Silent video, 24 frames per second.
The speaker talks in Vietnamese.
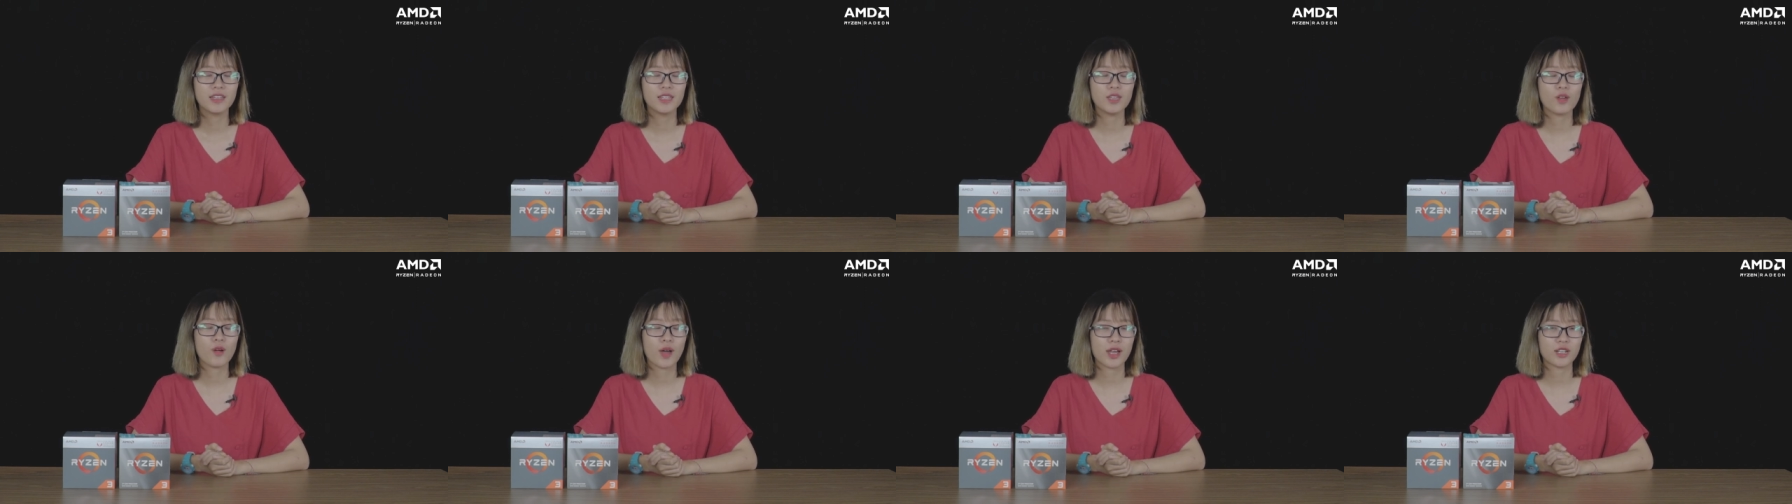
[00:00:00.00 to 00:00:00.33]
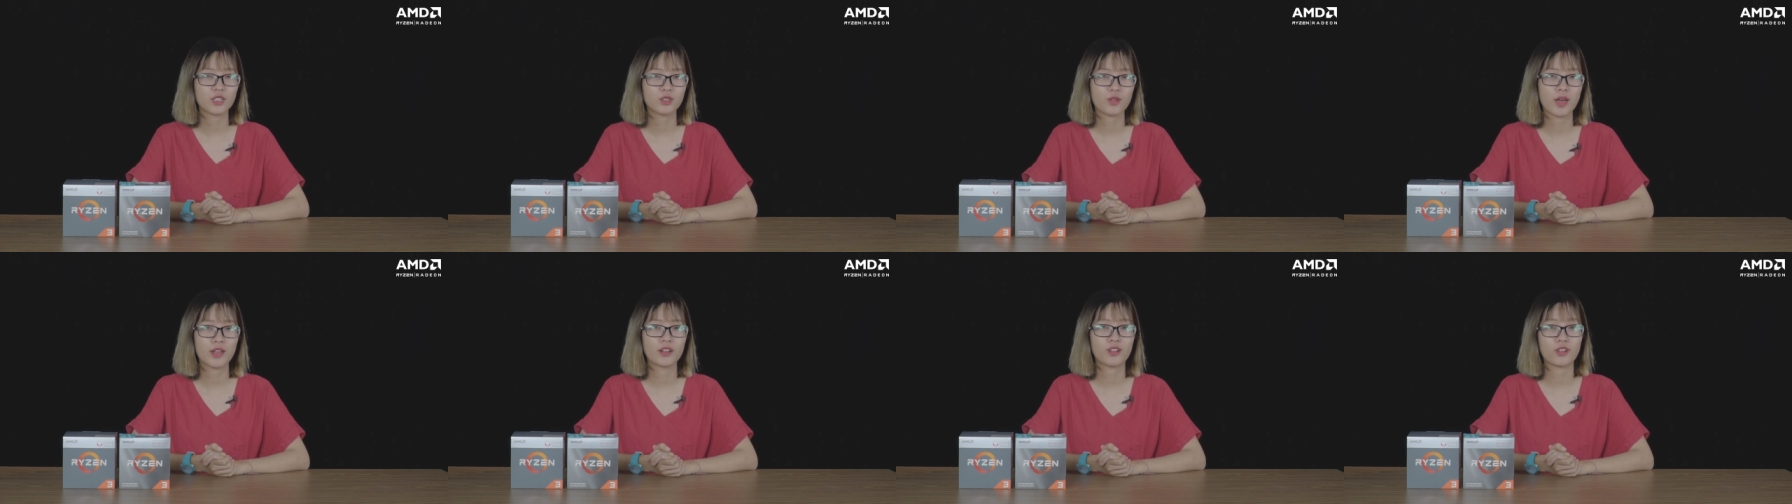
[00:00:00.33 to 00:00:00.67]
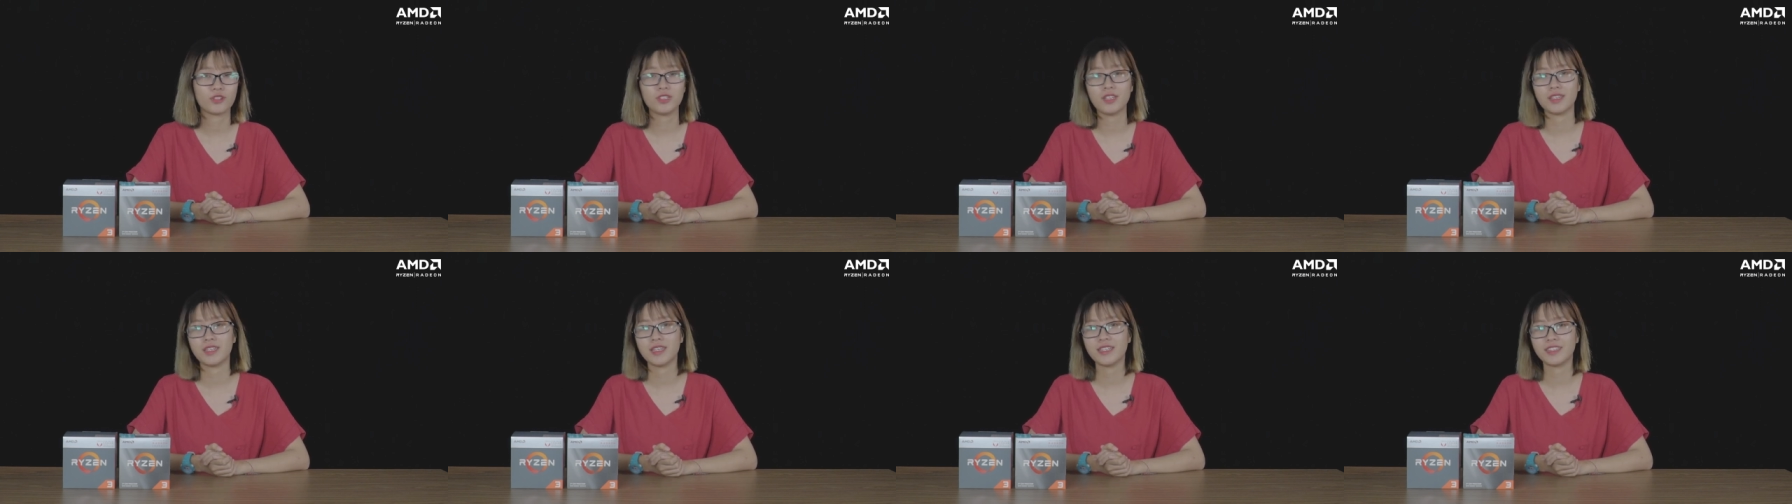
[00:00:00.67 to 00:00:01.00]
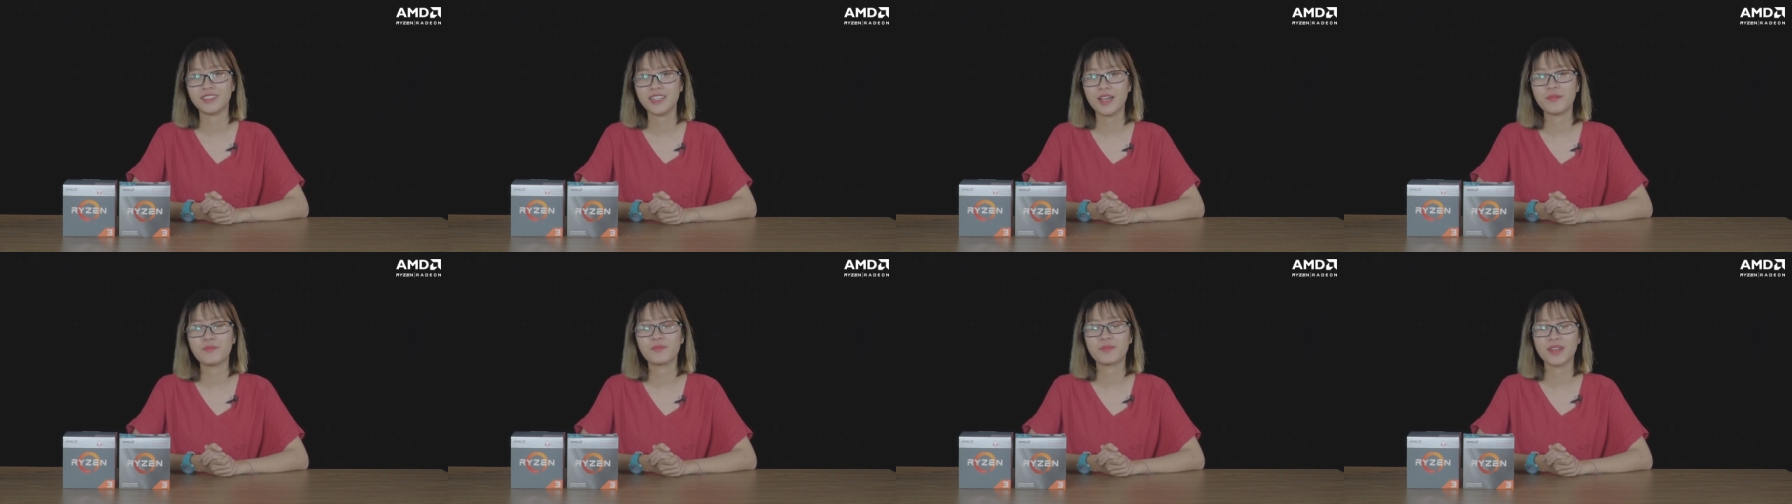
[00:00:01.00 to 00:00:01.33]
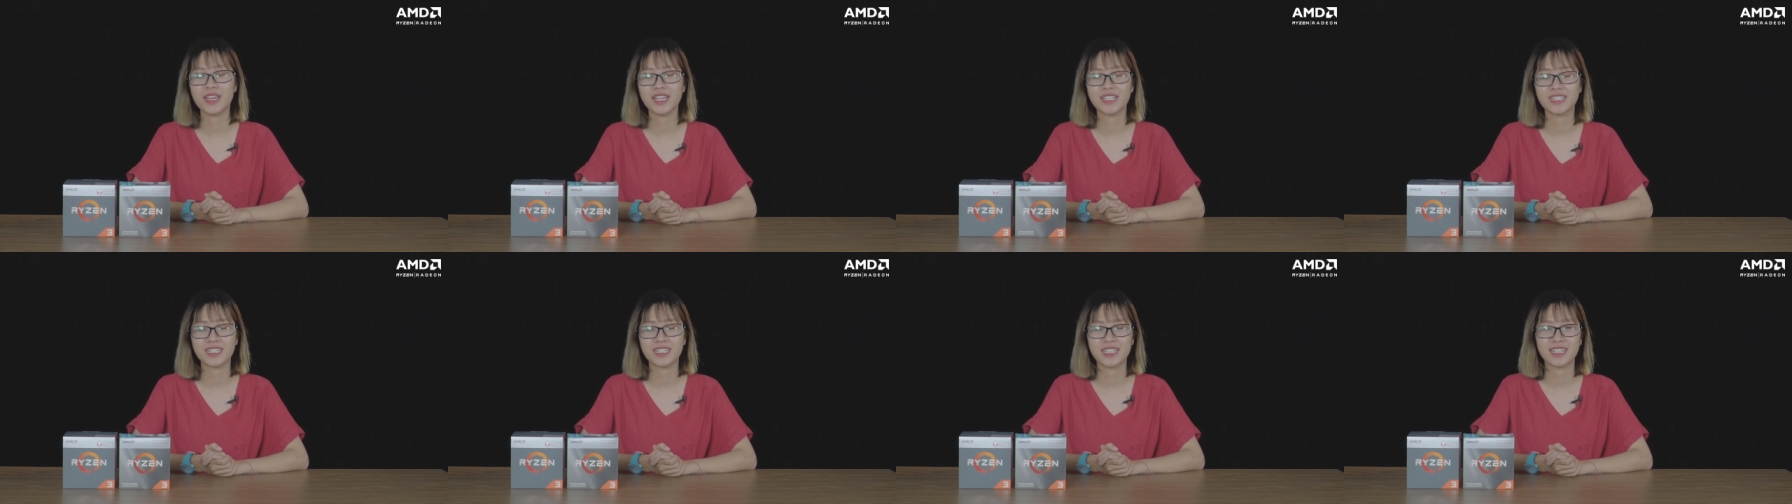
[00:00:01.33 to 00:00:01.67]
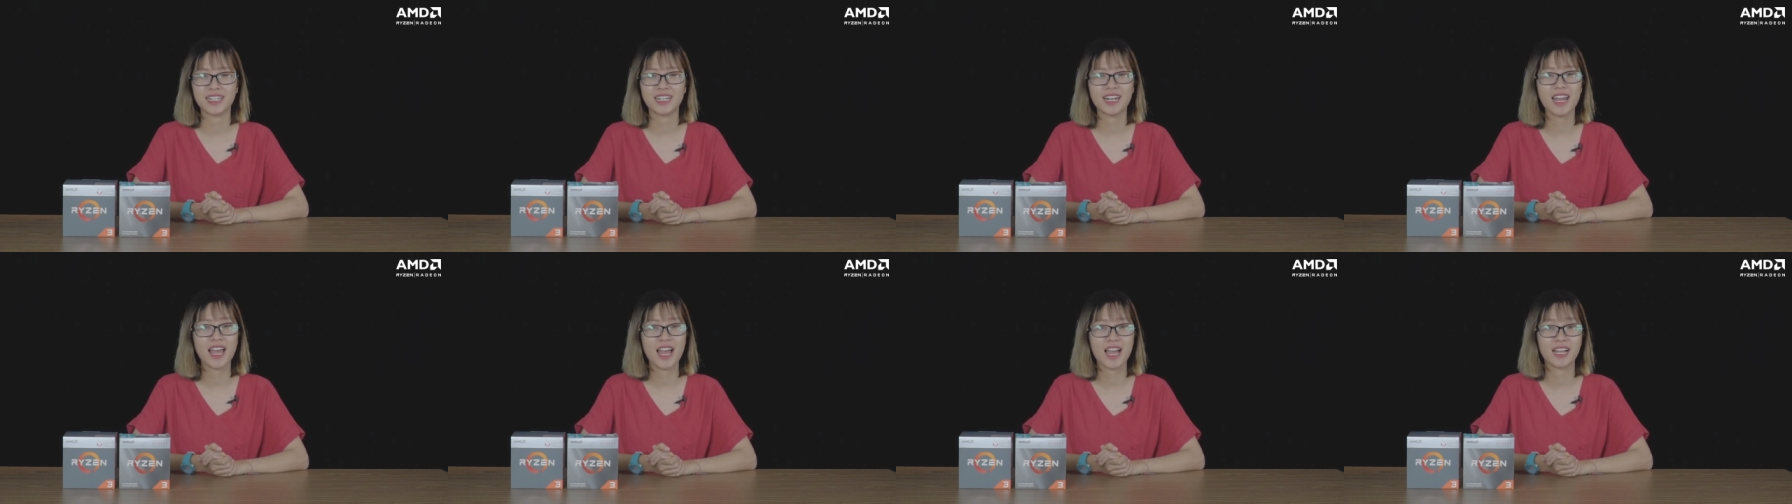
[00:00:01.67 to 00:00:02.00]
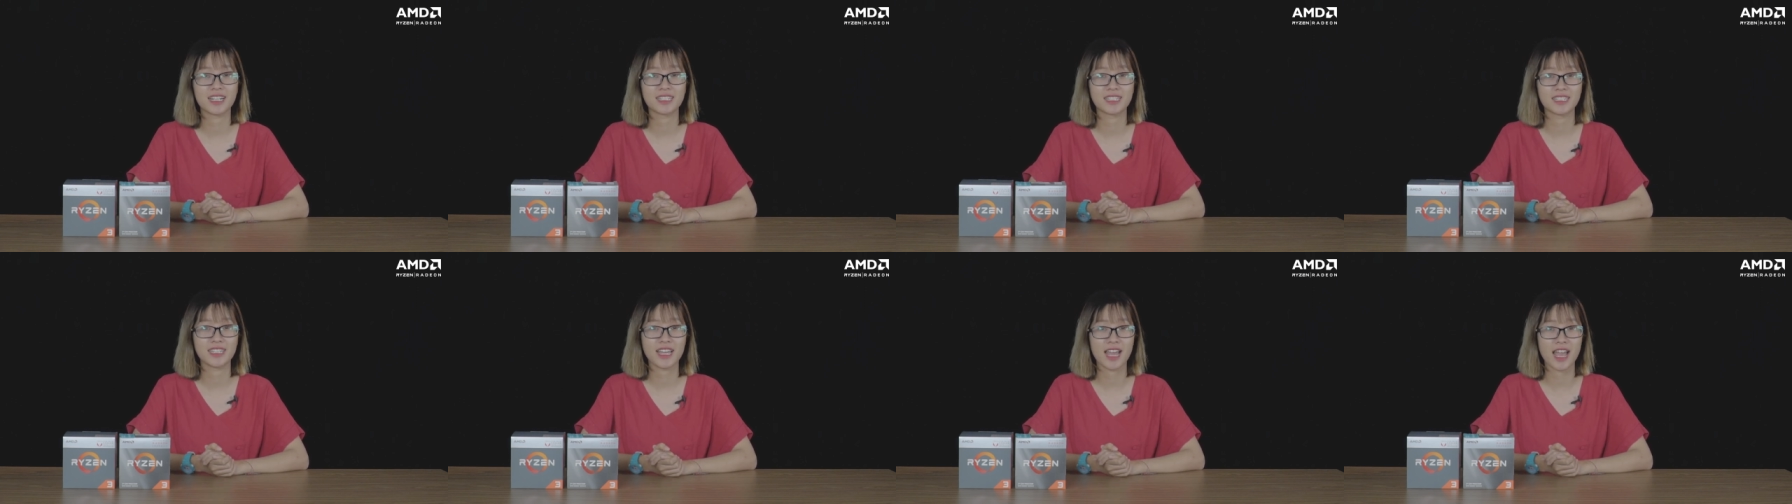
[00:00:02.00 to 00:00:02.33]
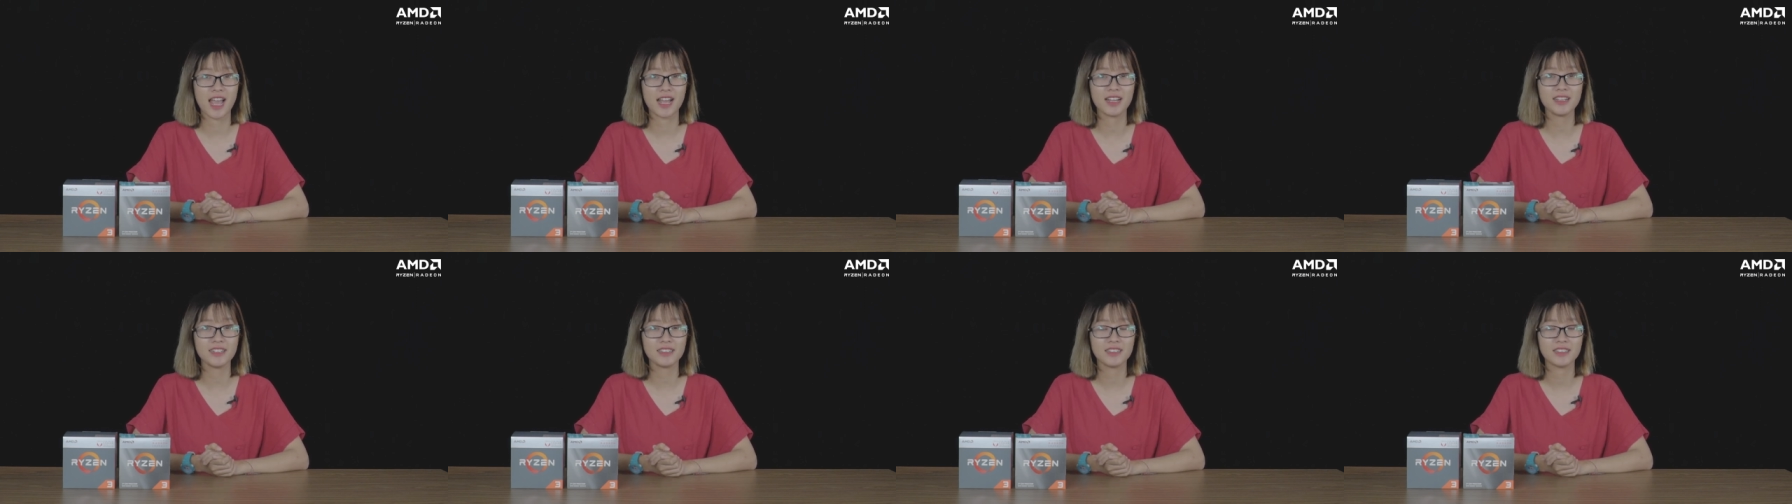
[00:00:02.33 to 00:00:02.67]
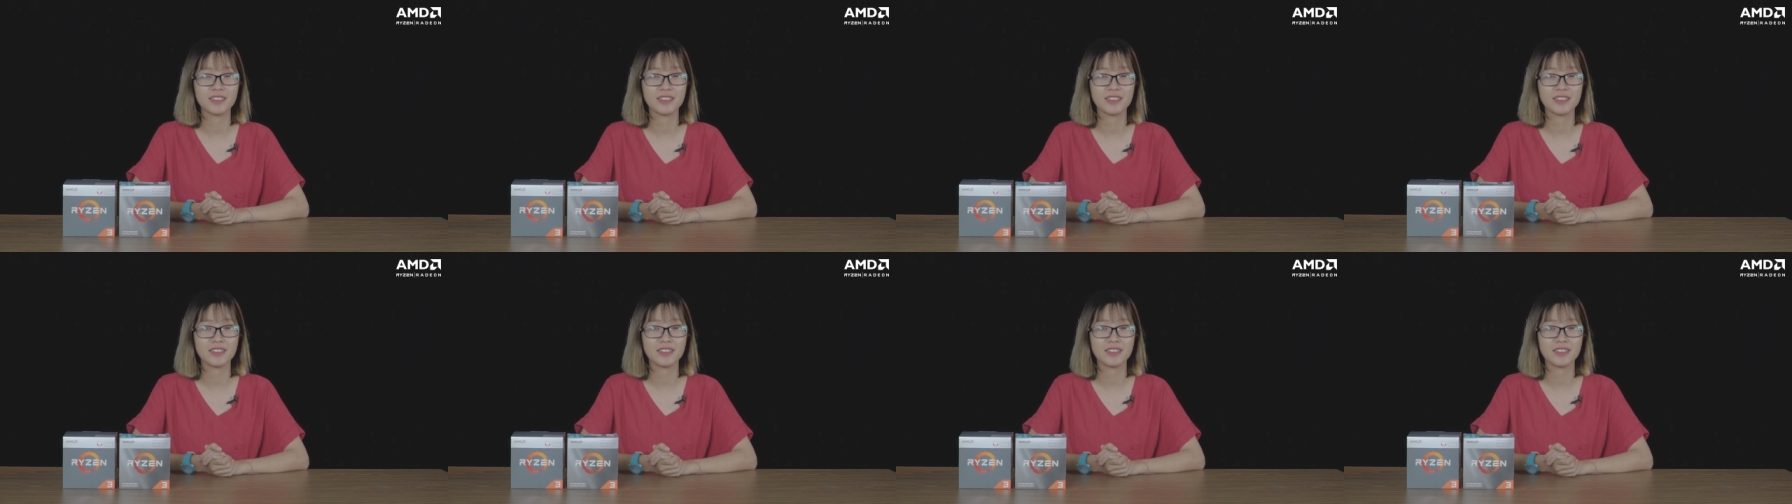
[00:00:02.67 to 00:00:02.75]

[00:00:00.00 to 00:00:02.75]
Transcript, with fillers: thì hoàn toàn có thể yên tâm đây chính là hàng chính hãng.